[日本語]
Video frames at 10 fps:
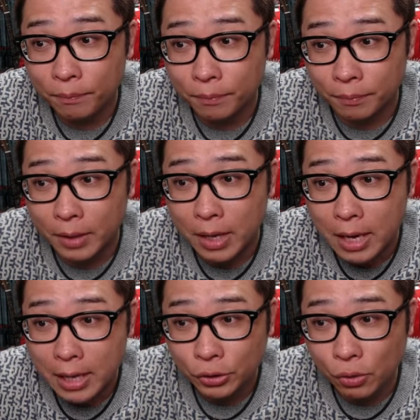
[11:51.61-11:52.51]
うん。
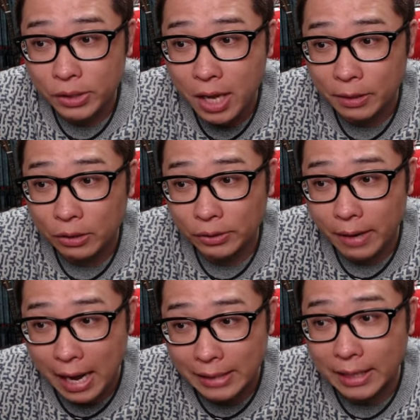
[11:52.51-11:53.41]
調整幅として
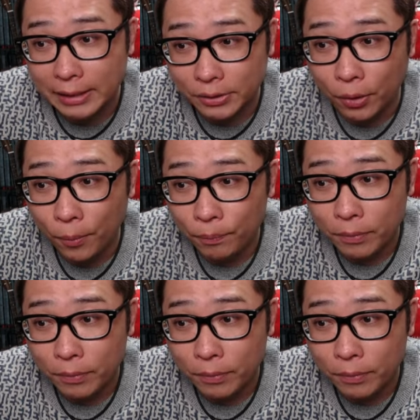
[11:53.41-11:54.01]
は浅いんですよ。